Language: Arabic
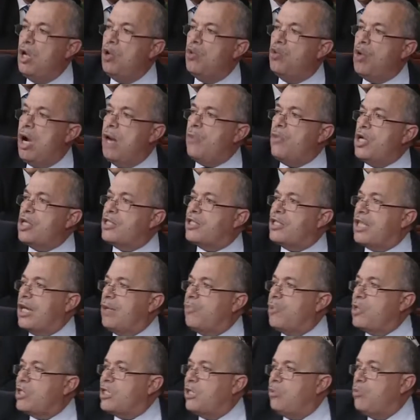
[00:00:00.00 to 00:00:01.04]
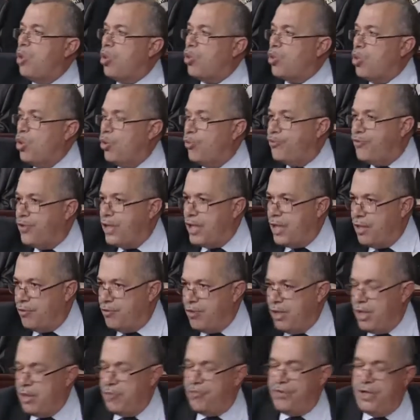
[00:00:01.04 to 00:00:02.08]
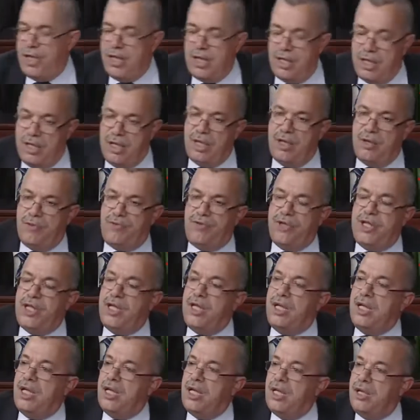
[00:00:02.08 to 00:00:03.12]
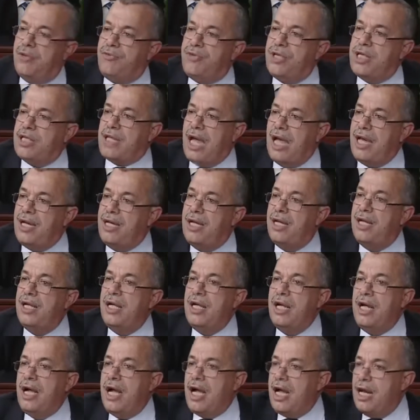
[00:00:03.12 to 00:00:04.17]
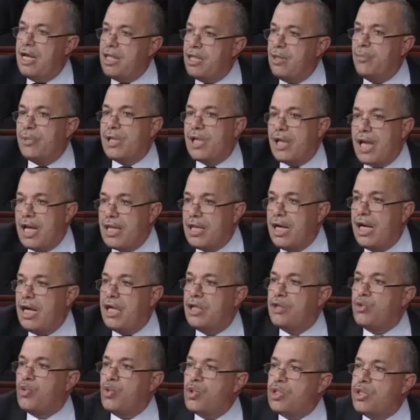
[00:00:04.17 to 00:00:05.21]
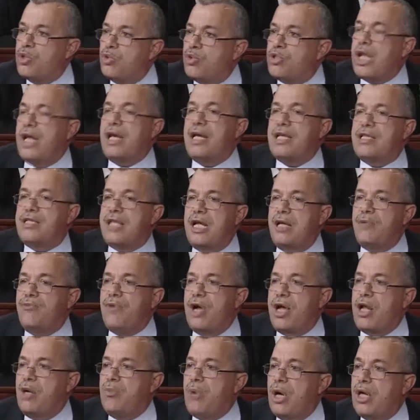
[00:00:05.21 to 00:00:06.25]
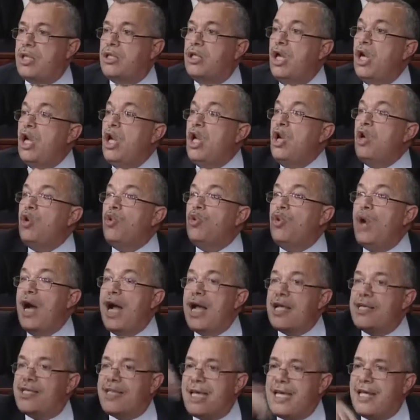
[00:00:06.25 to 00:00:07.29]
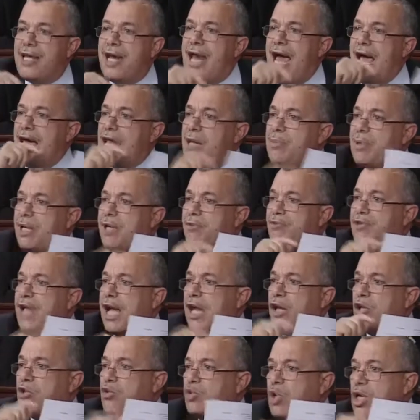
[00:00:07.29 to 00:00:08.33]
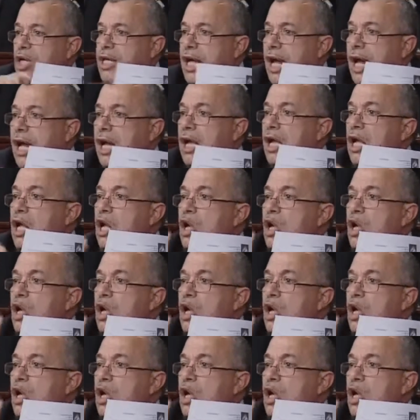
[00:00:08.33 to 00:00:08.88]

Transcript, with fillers: ومعز طرابلسي موقوف في في في آه، في, آه، في إيطاليا على ذمة القضاء التونسي وإن شاء الله يتسلم في أقرب وقت والسيدة العقربي كيف دخلت تركيا